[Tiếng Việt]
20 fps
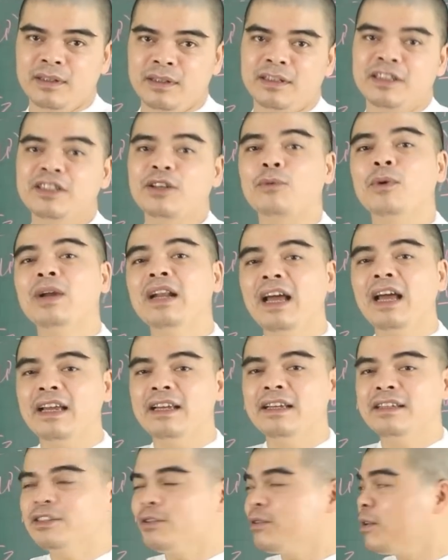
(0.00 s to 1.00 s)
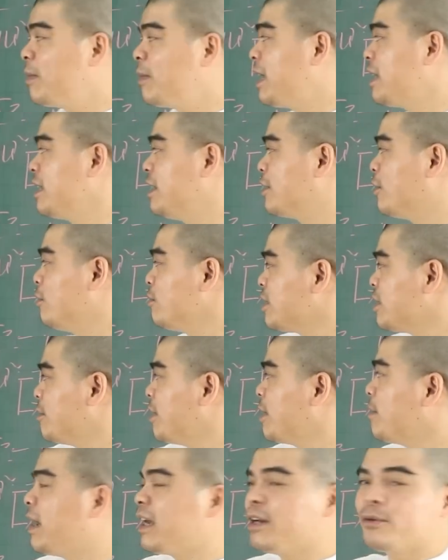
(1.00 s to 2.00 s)
Thì tổng quan lại ấy, trong năm
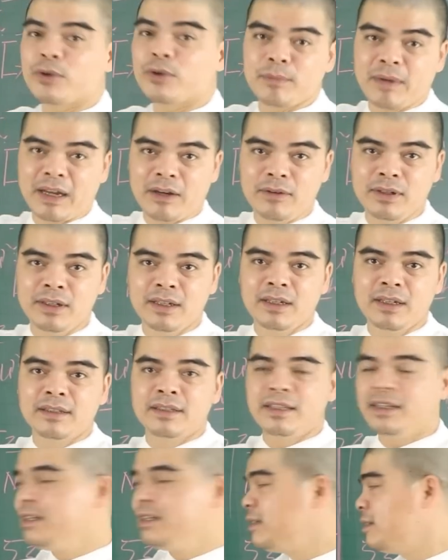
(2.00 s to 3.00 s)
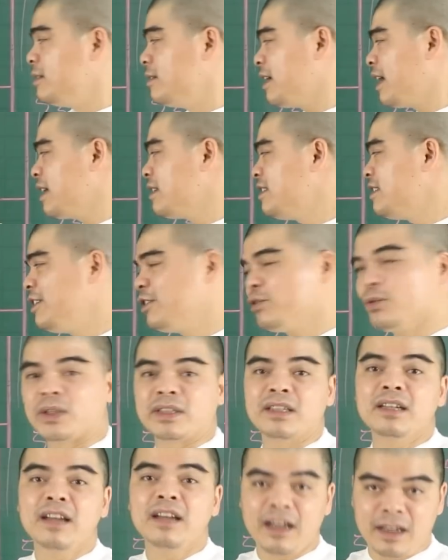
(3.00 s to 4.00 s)
2023 năm Quý Mão thì những anh chị tuổi
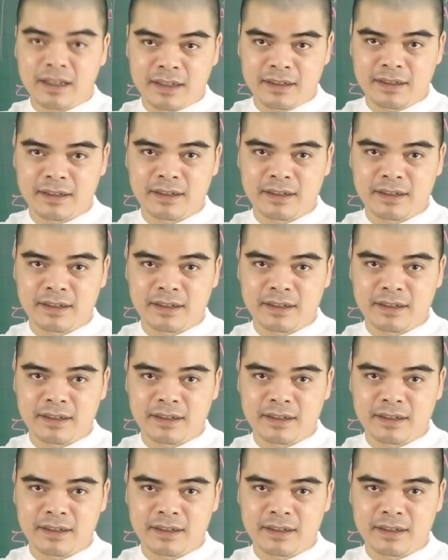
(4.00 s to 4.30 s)
Tân Hợi